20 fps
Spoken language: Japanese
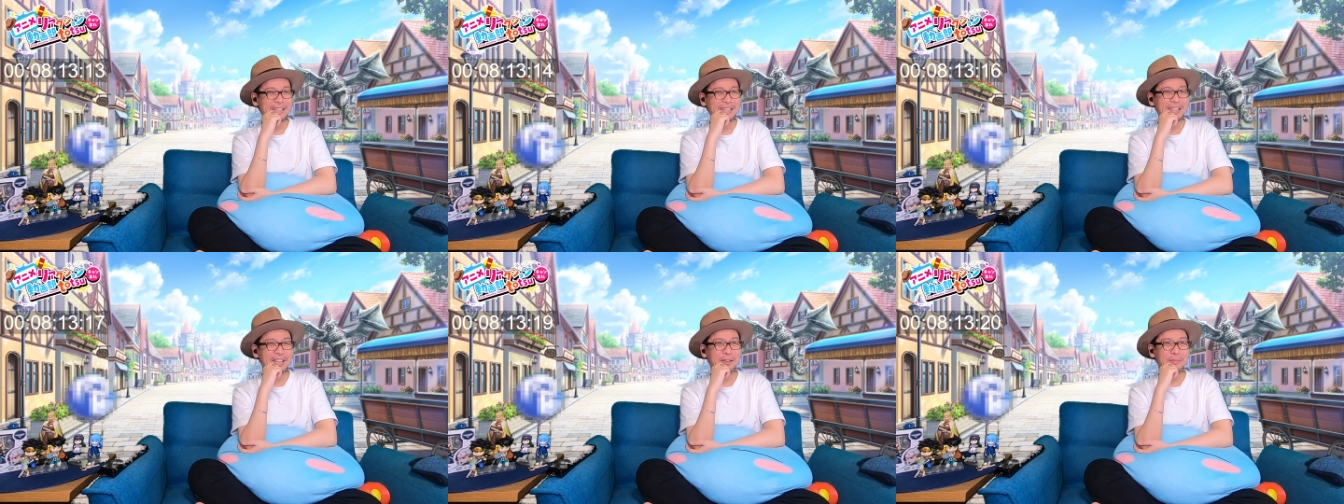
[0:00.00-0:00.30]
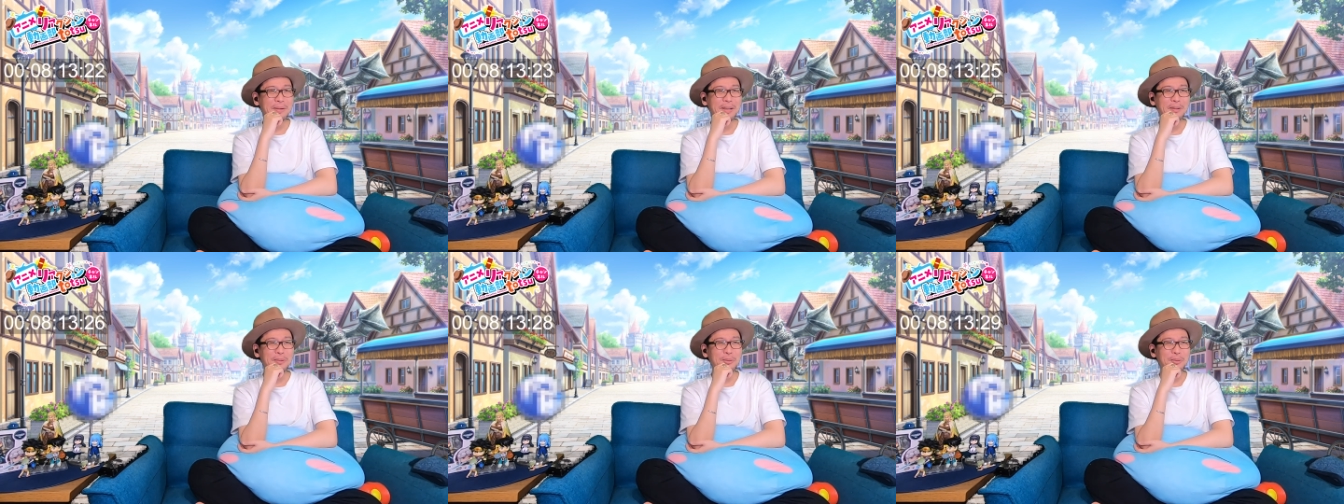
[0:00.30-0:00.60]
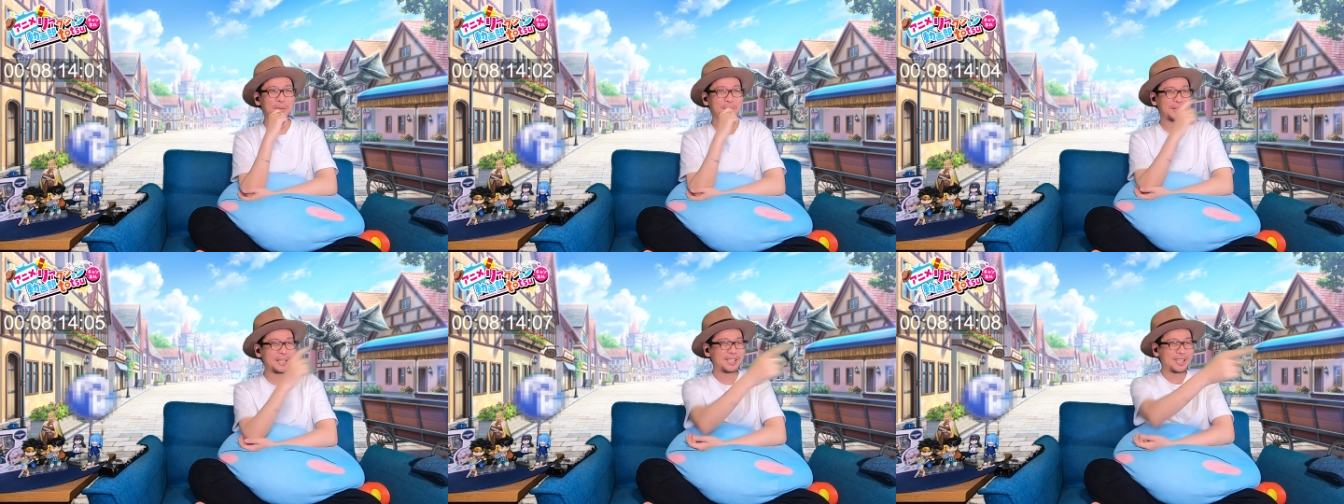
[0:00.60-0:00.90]
やばいこ
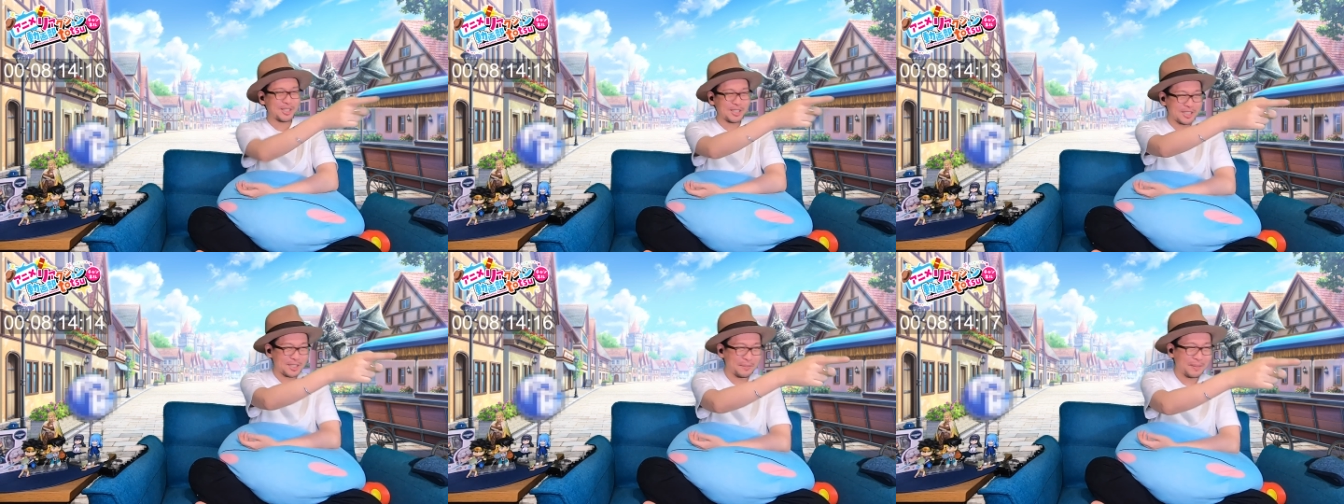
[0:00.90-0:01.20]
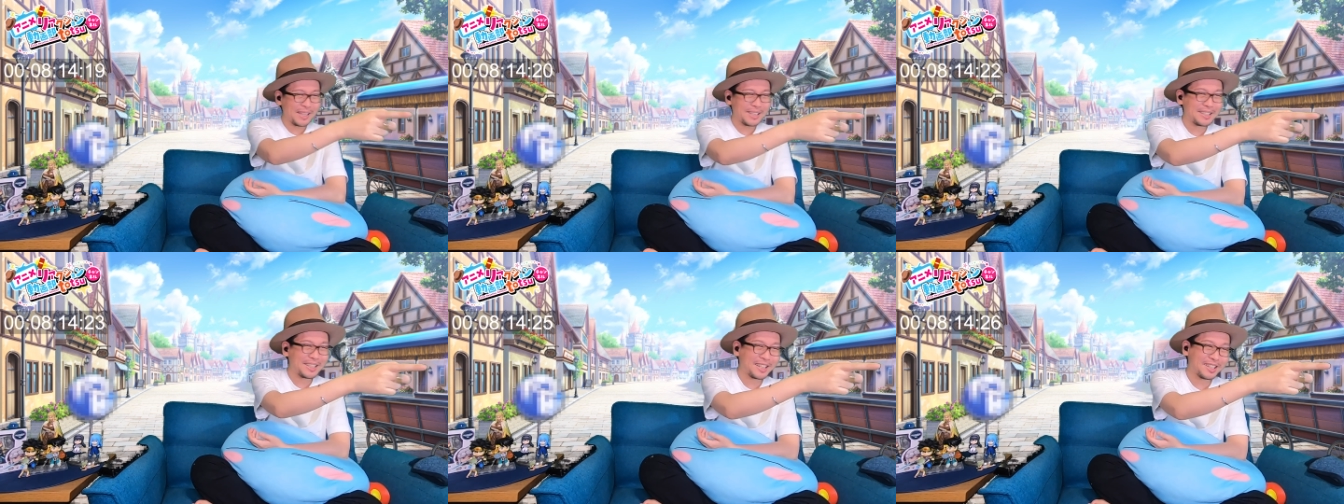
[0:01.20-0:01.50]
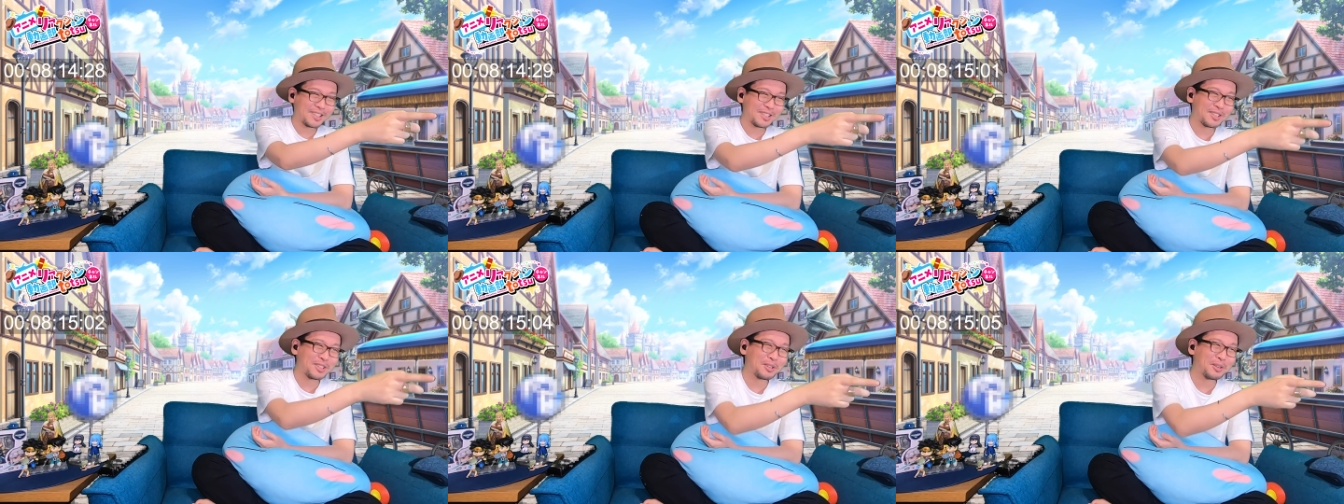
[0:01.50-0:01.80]
とに、そして全
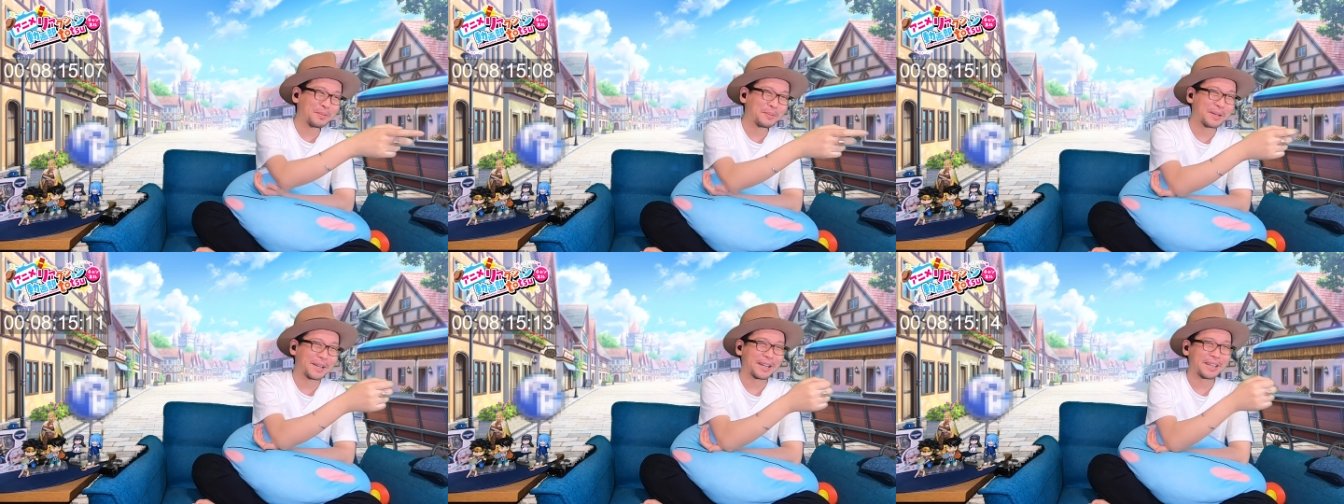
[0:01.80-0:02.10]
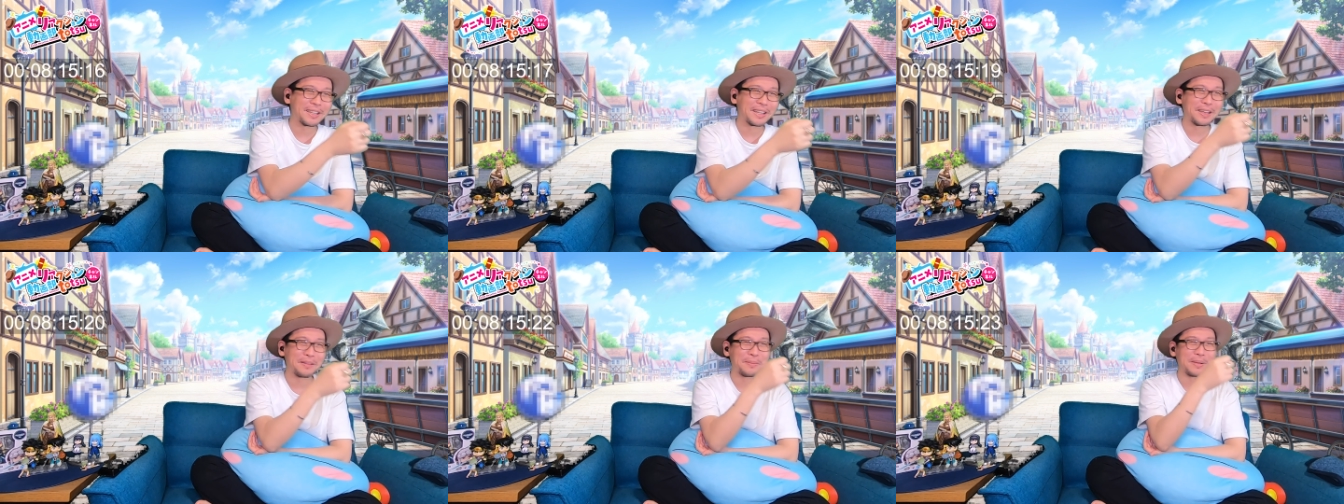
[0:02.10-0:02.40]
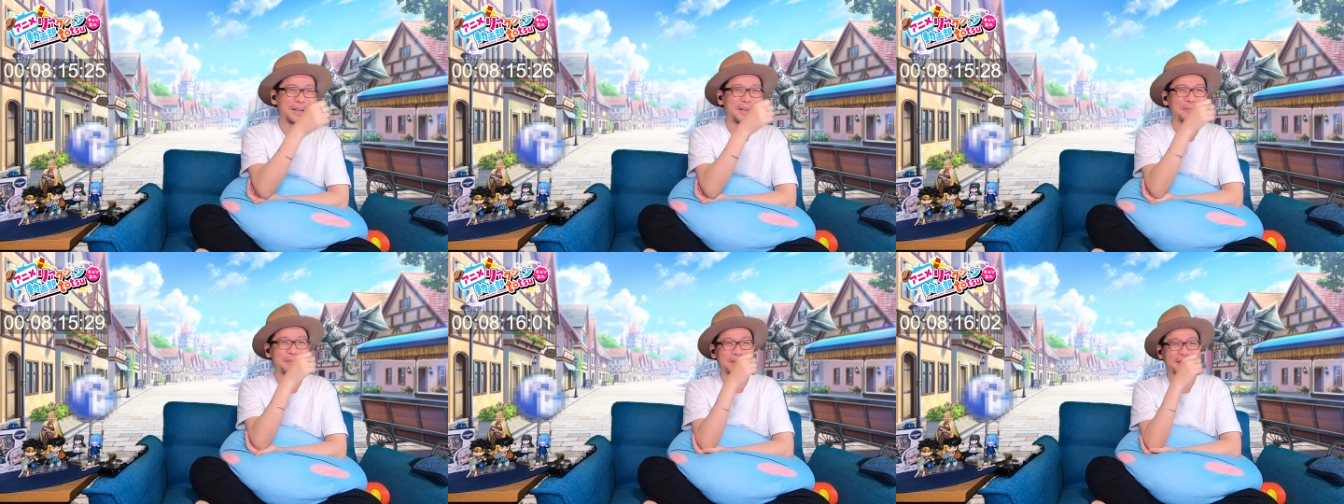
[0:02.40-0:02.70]
く興味がない
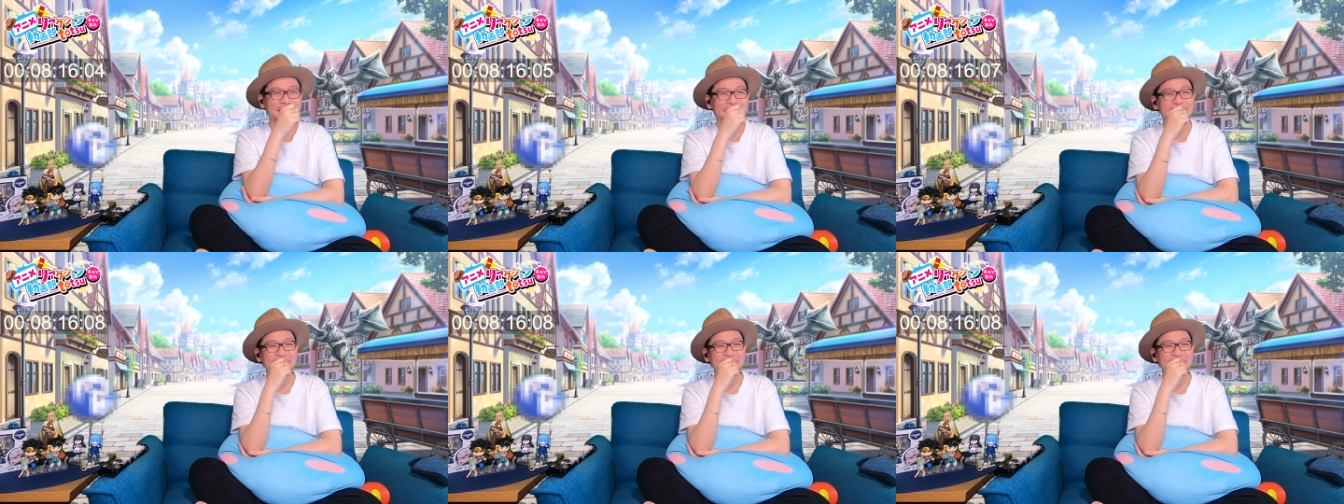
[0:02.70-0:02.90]
女神